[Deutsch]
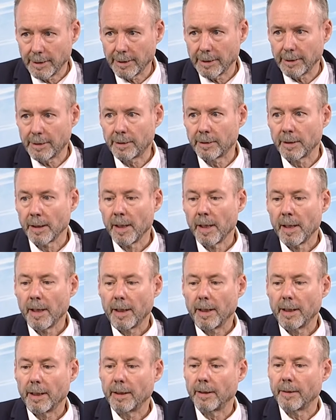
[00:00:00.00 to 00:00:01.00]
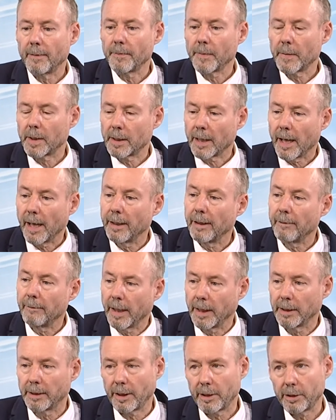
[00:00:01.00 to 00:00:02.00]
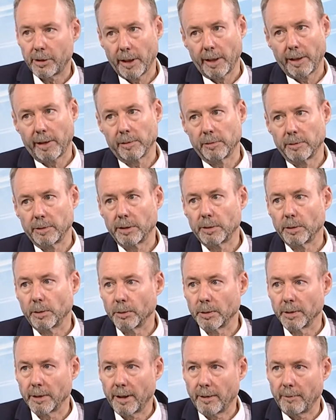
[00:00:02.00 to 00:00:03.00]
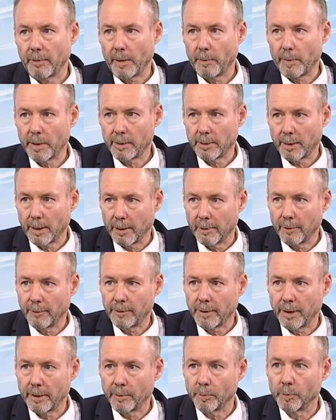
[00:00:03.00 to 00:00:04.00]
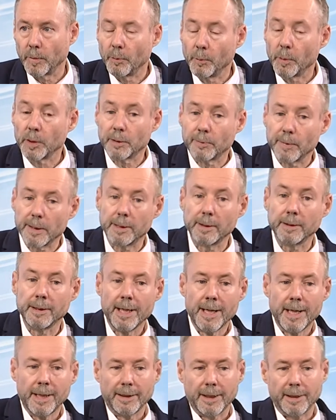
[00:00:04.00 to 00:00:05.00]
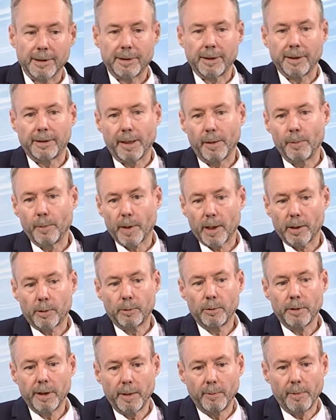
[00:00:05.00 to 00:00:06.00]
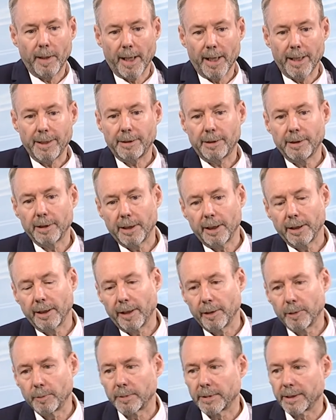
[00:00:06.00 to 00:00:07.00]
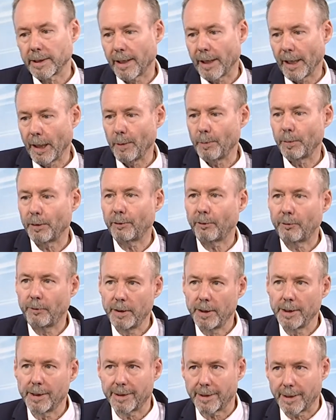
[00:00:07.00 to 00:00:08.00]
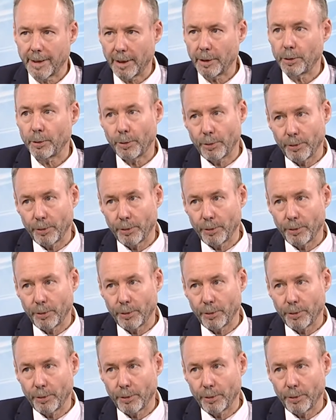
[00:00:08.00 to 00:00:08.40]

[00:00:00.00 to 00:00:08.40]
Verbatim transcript: ist, ähm, keine weitere Schädigung des Hodengewebes auftritt. Man muss wissen, dass die Temperatur im Leistenkanal um drei bis vier Grad